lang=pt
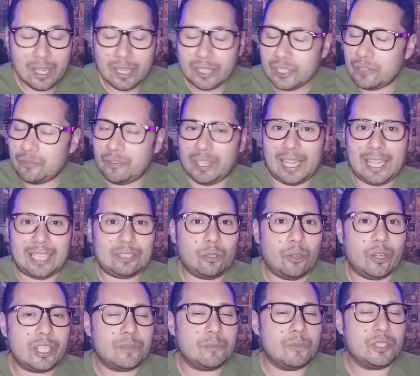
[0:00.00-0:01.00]
de
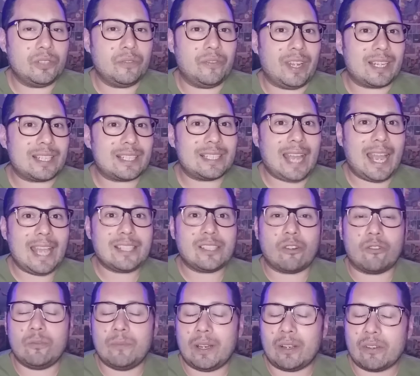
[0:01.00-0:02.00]
Vingadores multiversais,
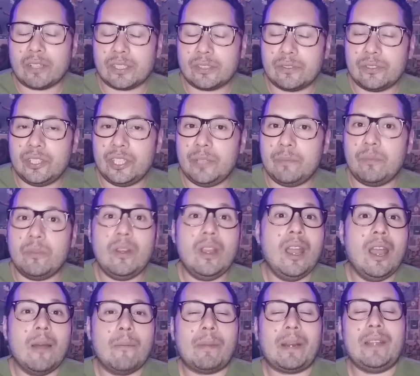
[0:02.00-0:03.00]
alguma coisa do tipo,
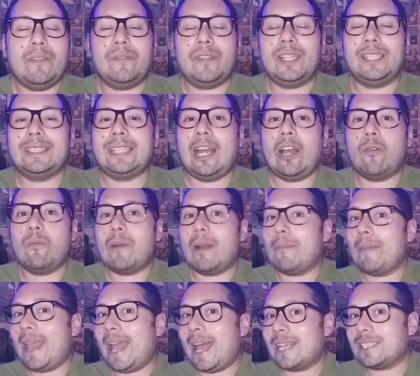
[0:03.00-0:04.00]
para enfrentar uma
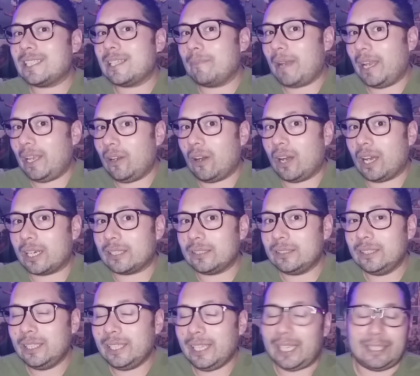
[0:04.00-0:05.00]
ameaça maior,
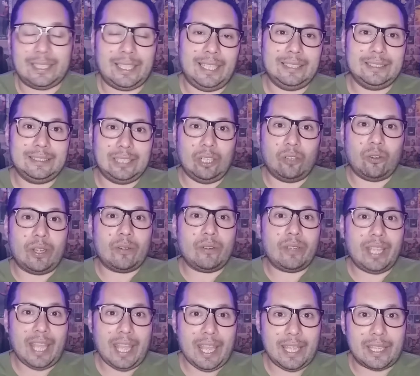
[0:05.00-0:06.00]
que até então era o
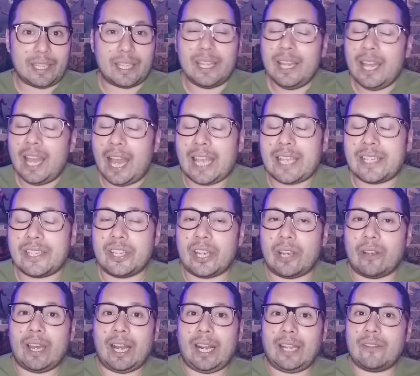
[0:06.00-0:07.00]
Kang. A gente
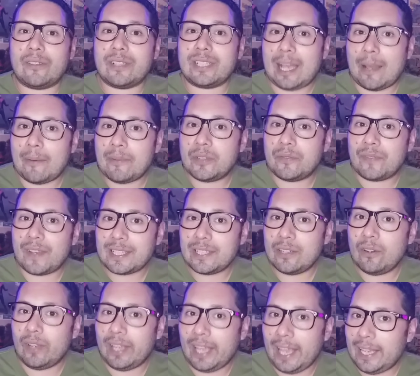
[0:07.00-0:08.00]
agora não sabe se vai ser
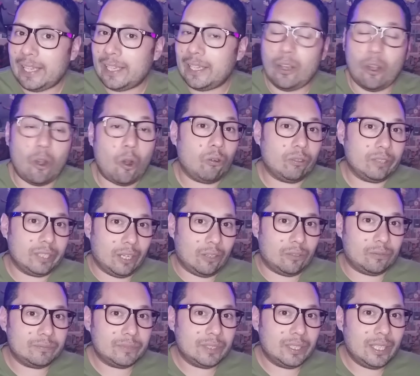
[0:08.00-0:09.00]
o Kang ou
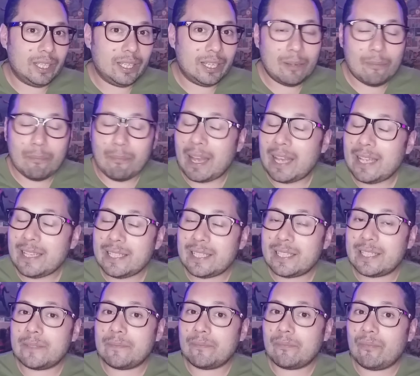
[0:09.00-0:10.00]
não.
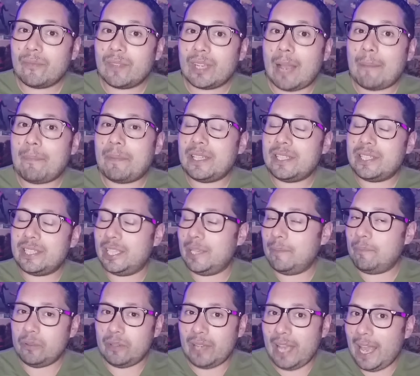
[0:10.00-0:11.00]
Mas a
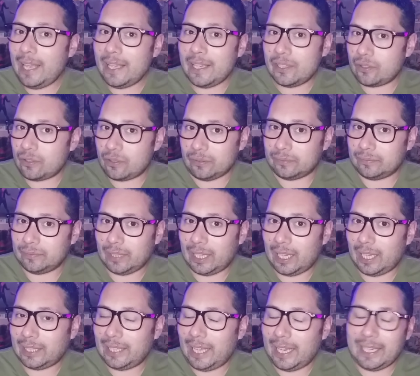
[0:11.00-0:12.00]
princípio é isso.
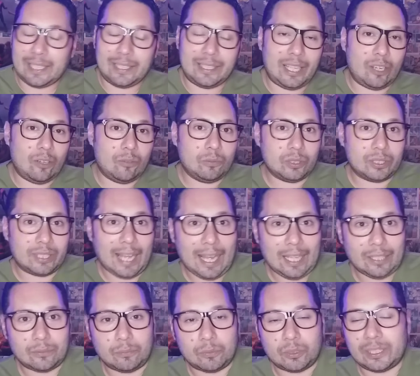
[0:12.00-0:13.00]
Até que tenham
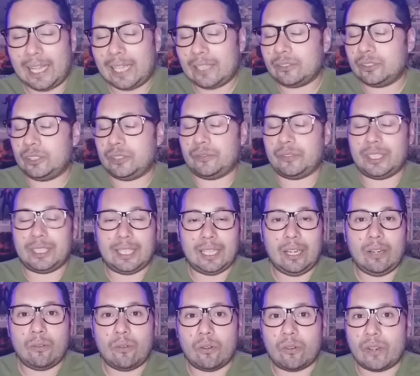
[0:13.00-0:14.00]
mudado, mudado de
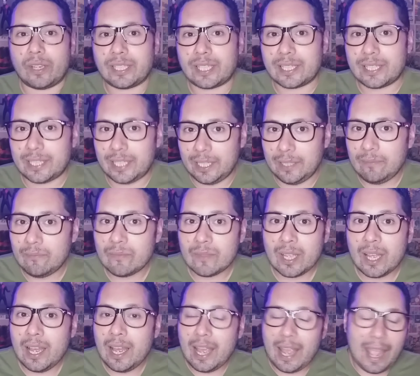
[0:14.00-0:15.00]
vilão ou coisa assim
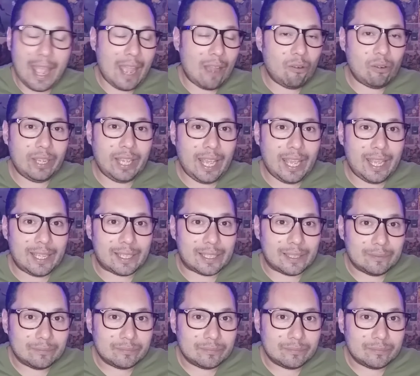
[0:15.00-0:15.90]
é o Kang.